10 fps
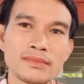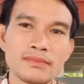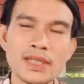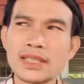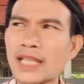
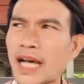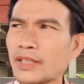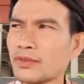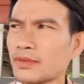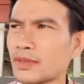เมื่อศาล
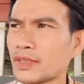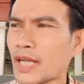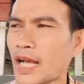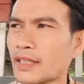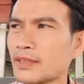
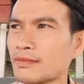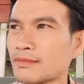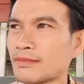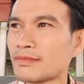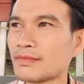ศาล
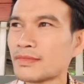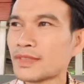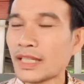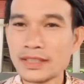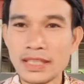
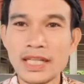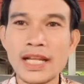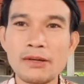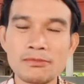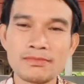ตัดสิน
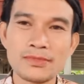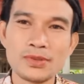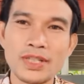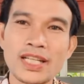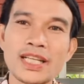แล้วอ
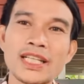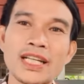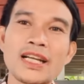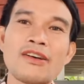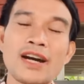ยู่ในคดี
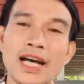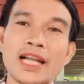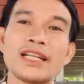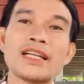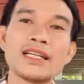นาดาองคาร
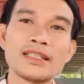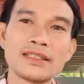เนี่ยนะ